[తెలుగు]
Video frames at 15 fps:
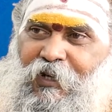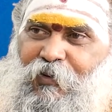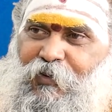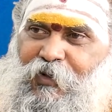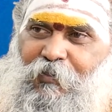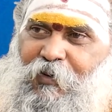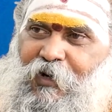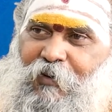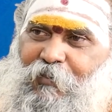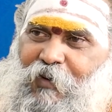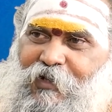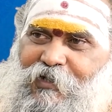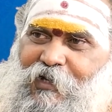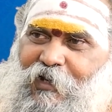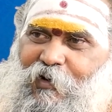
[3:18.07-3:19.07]
నువ్వు చెప్పినట్టు
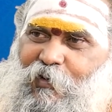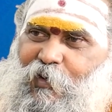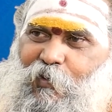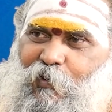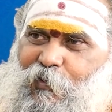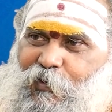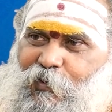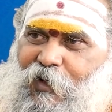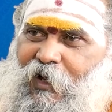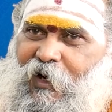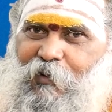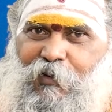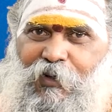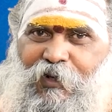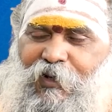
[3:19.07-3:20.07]
మేష లగ్నం ఏముంటుందా
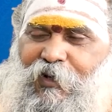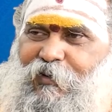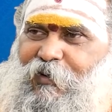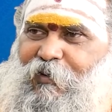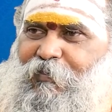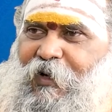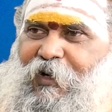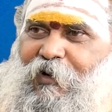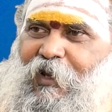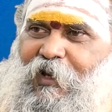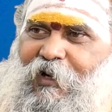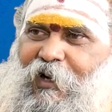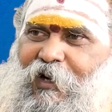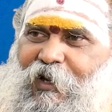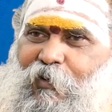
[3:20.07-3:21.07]
లేకపోతే పని
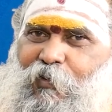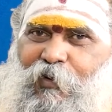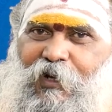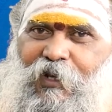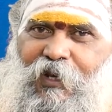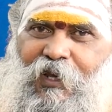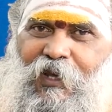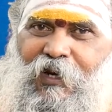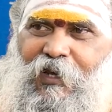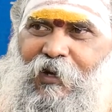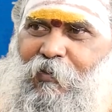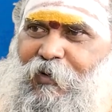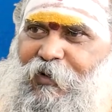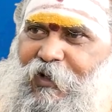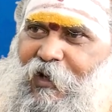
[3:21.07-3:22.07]
లగ్నాలు ఏమున్నాయా
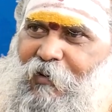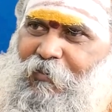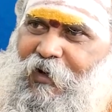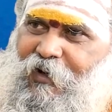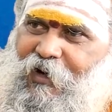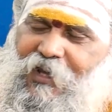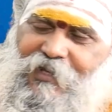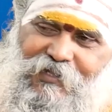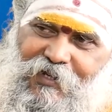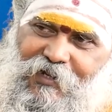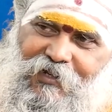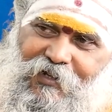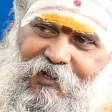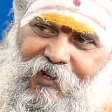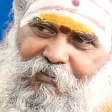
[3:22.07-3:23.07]
లేకపోతే ఈ అమ్మాయి రాశి
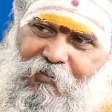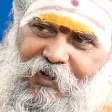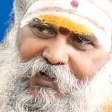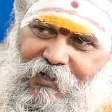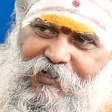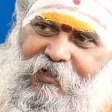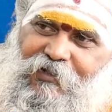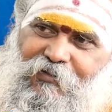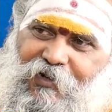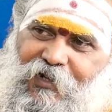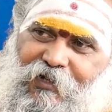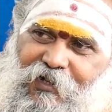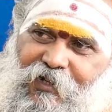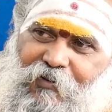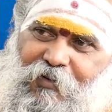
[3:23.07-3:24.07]
ఏంటి అమ్మాయి నక్షత్రం
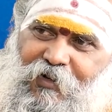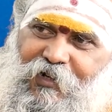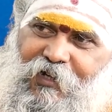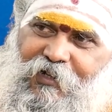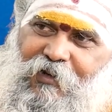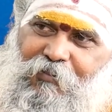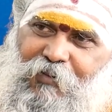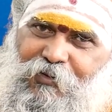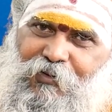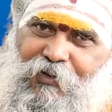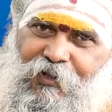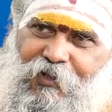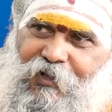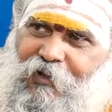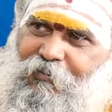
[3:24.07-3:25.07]
ఏంటి అమ్మాయి డేట్ ఆఫ్ బర్త్
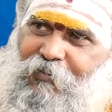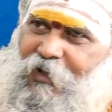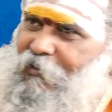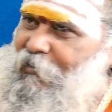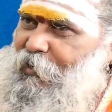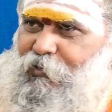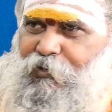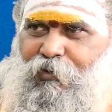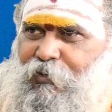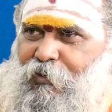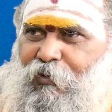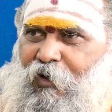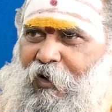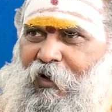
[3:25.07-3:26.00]
లేదని పిల్లవాడు చూడు